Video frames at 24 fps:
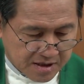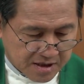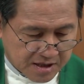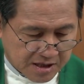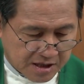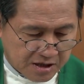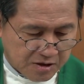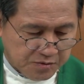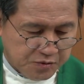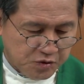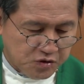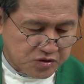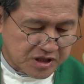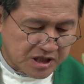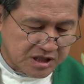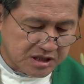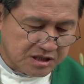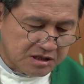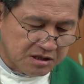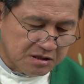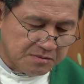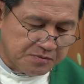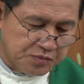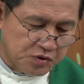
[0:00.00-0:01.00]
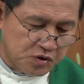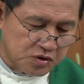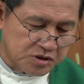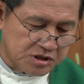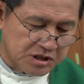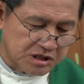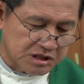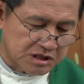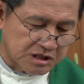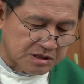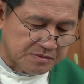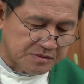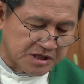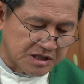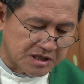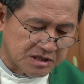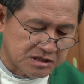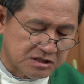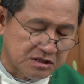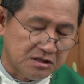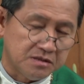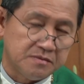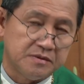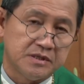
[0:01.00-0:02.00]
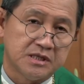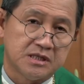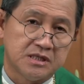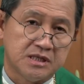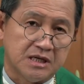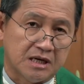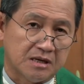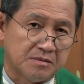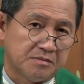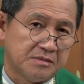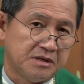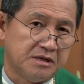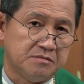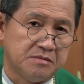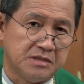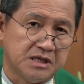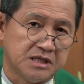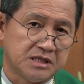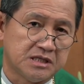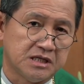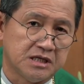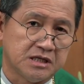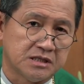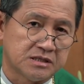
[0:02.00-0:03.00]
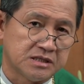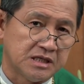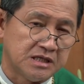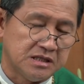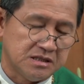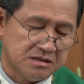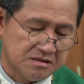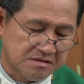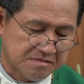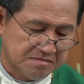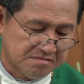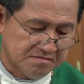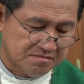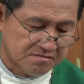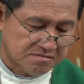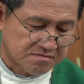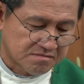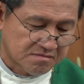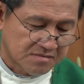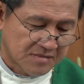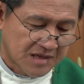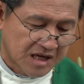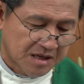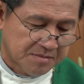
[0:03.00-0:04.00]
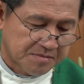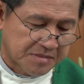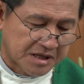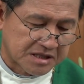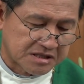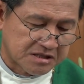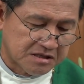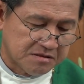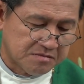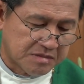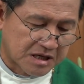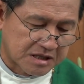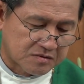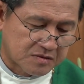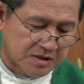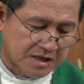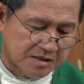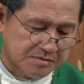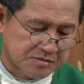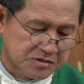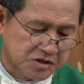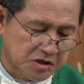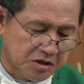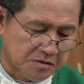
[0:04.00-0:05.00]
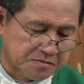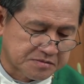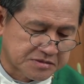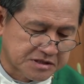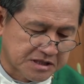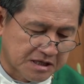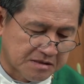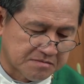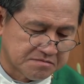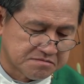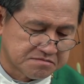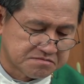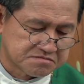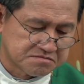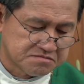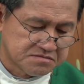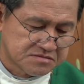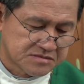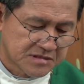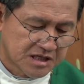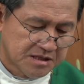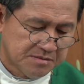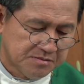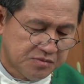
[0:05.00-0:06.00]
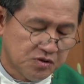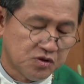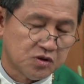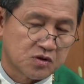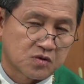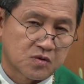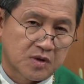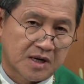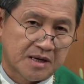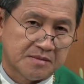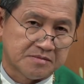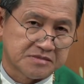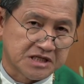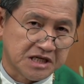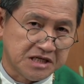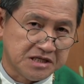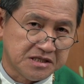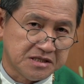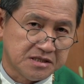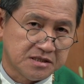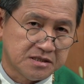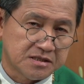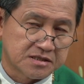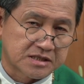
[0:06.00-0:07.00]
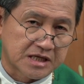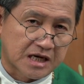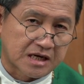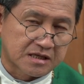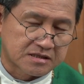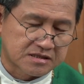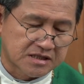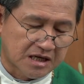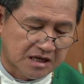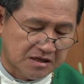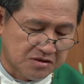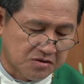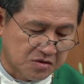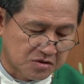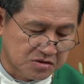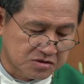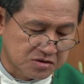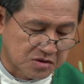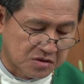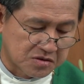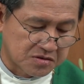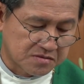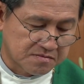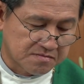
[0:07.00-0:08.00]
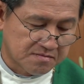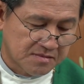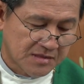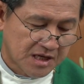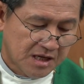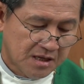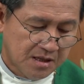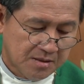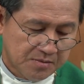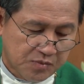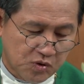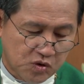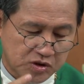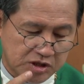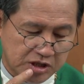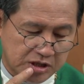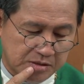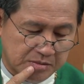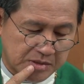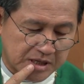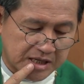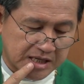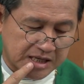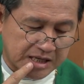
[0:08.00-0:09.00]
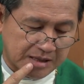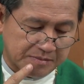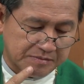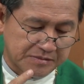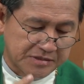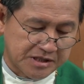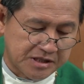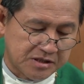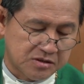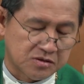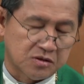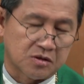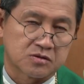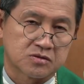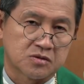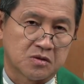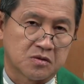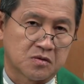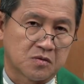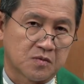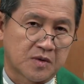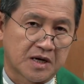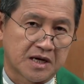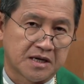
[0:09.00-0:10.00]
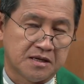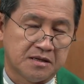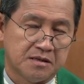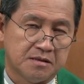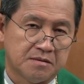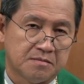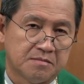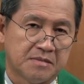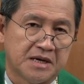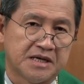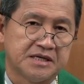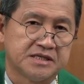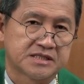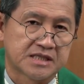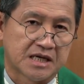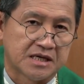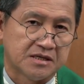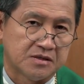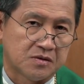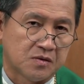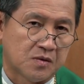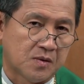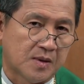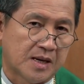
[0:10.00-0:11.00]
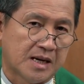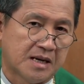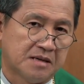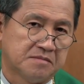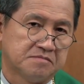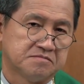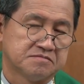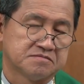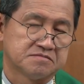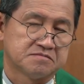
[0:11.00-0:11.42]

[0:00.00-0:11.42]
เขาผู้นั้นคือผู้ที่ดำเนินชีวิตอย่างไม่มีที่ติปฏิบัติความชอบธรรมพูดความจริงจากใจของตน ผู้ที่บังคับดินของตนไว้ไม่ใส่ความ